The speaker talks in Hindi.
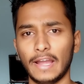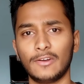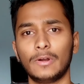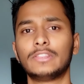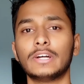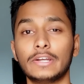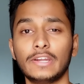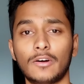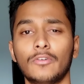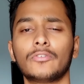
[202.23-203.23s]
एंड्रॉइड
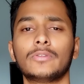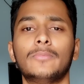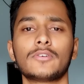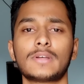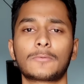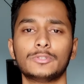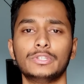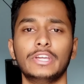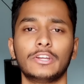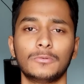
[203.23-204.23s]
थर्टीन आउट ऑफ द बॉक्स आपको
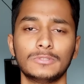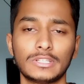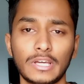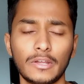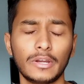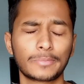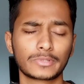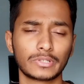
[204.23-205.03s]
जो देखने को मिल जाता है एंड